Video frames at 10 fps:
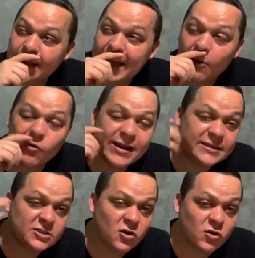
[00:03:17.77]
la
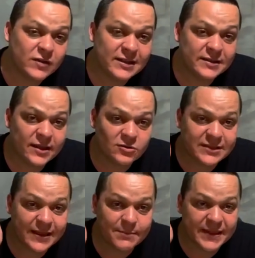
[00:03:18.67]
conexión con el dinero
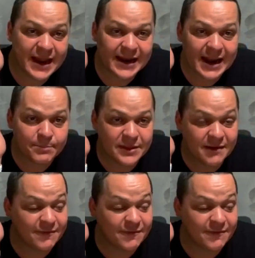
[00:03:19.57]
sea de manera rápida,